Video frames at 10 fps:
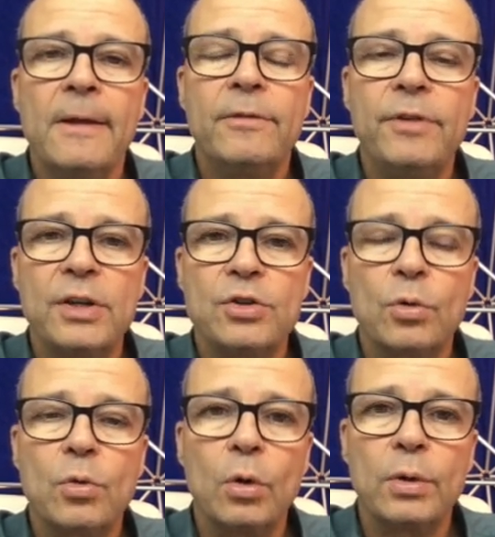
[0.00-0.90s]
Veja,
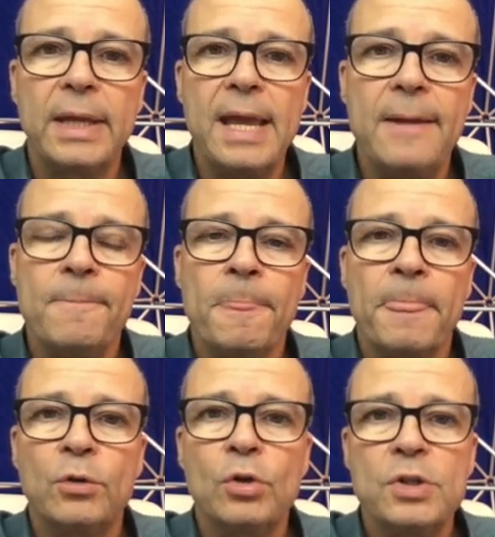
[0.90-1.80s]
eu coloquei
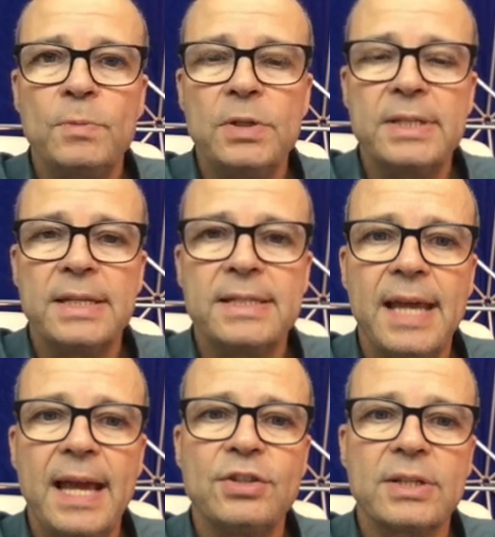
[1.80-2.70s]

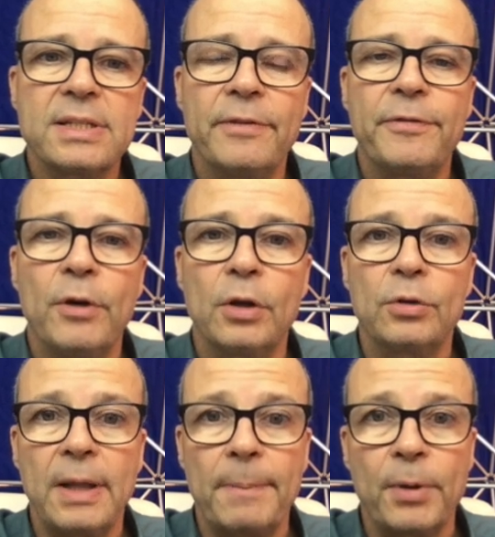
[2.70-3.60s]
2017 essa
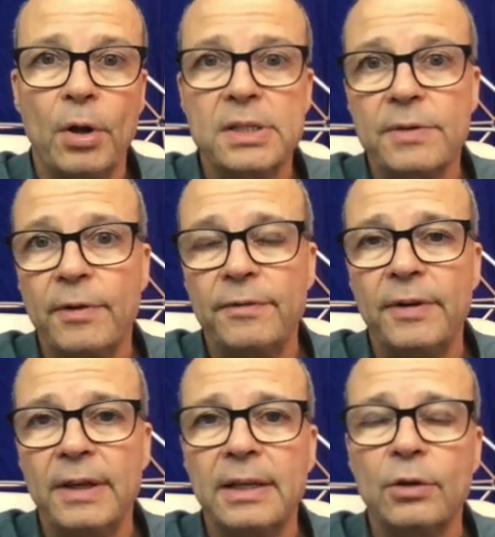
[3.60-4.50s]
foto da prótese que foi
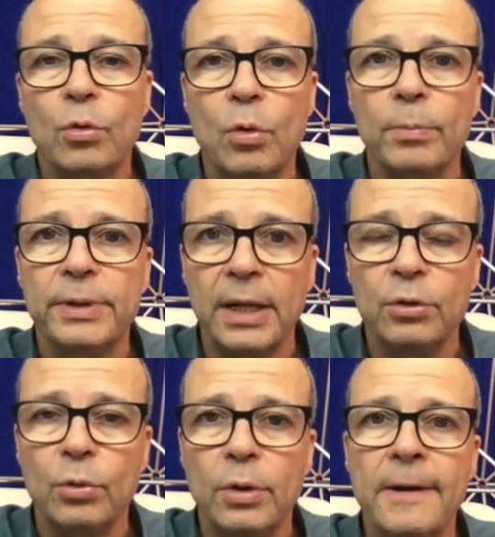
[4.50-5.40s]
feita no
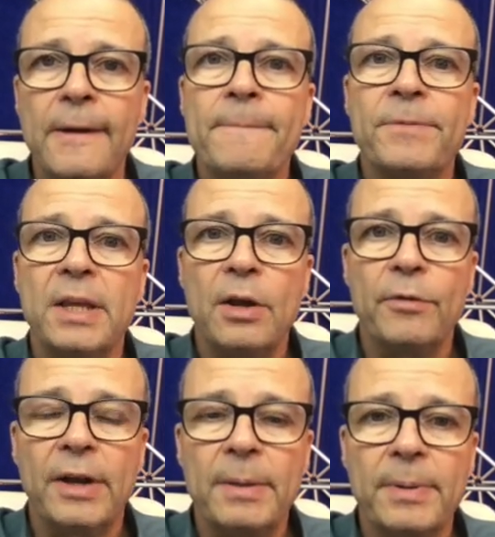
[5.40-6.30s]
computador, que nem eu
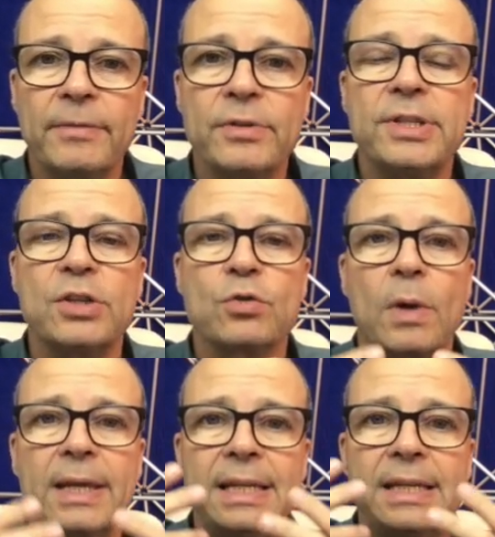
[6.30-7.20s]
falei para vocês, com aquele